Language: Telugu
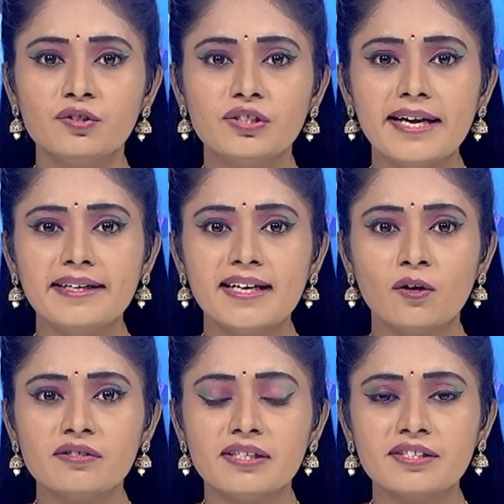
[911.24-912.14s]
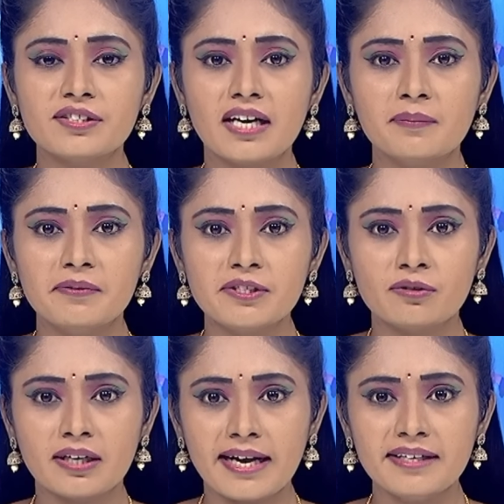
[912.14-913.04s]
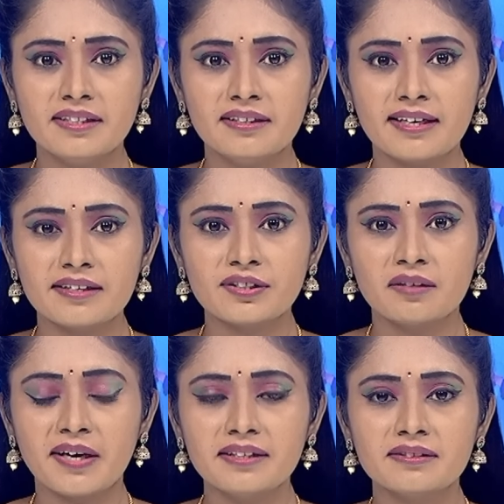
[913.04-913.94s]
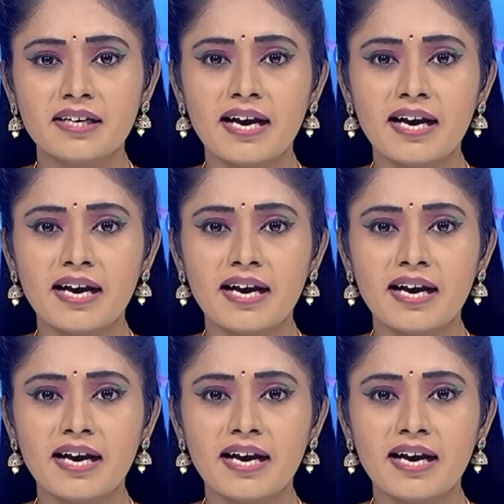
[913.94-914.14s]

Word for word: జైళ్లలో శిక్ష అనుభవిస్తున్న ఖైదీల రక్షణ బాధ్యత